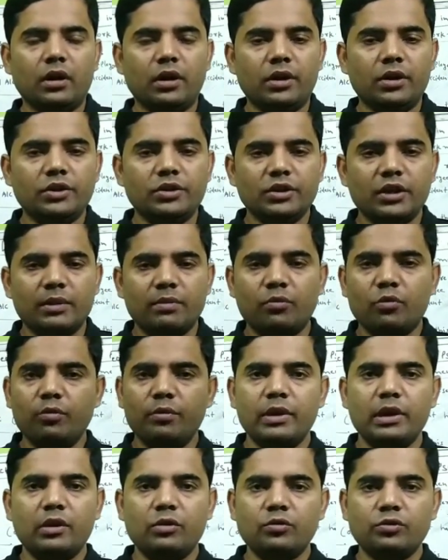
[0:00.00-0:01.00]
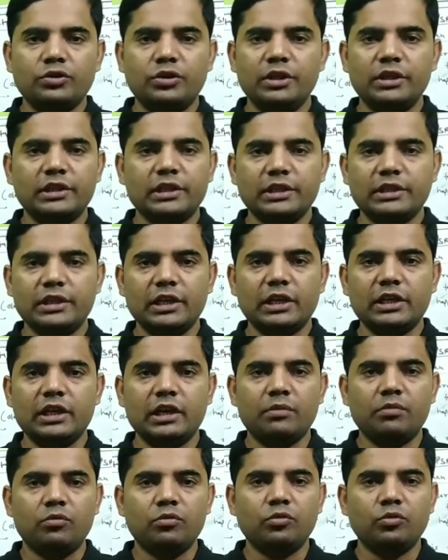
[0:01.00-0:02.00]
रिजर्व को मैंने कुछ डिस्कस किया
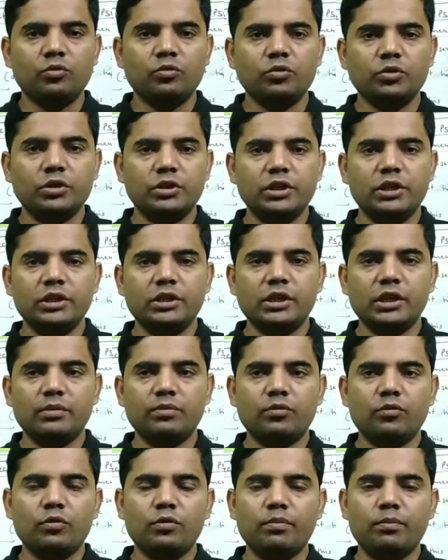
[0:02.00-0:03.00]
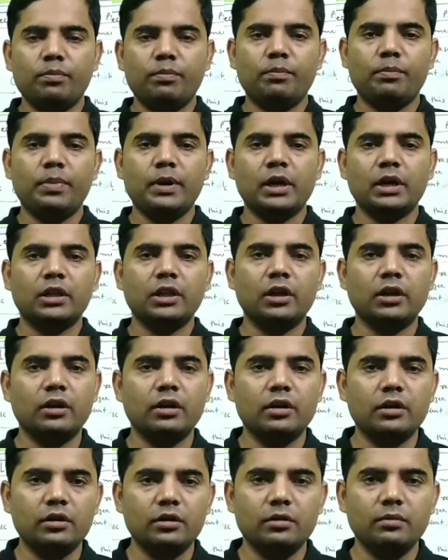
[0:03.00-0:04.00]
था आपको तो उसी रिजर्व को फर्दर